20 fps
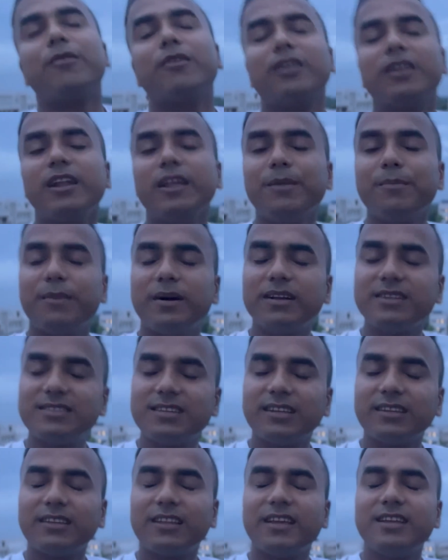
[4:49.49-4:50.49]
ऑनलाइन मांग
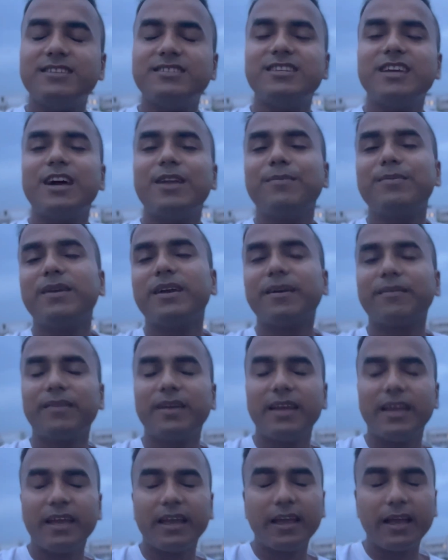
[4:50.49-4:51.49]
सकता है सी
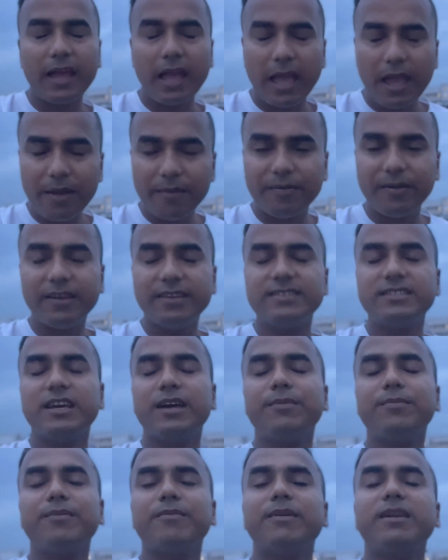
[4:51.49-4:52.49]
ऐप है
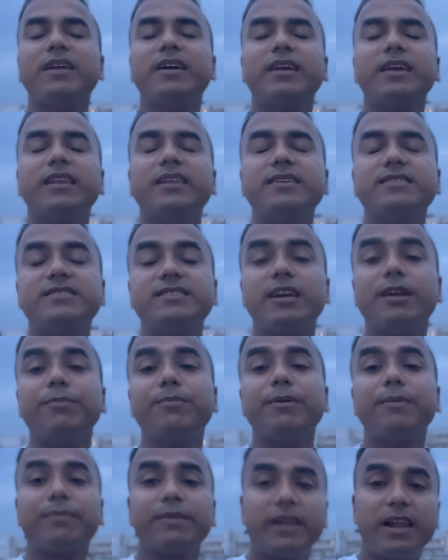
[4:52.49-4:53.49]
सी वाला के लिए सी
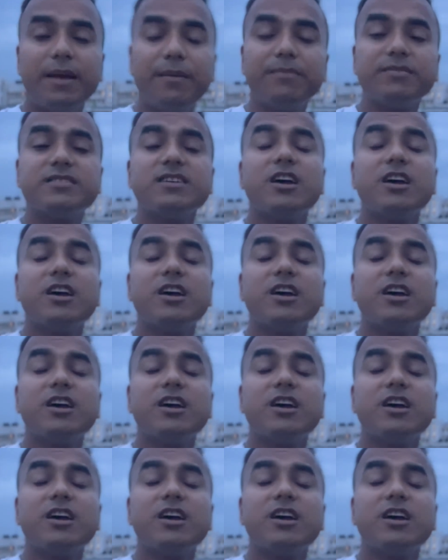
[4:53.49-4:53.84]
आर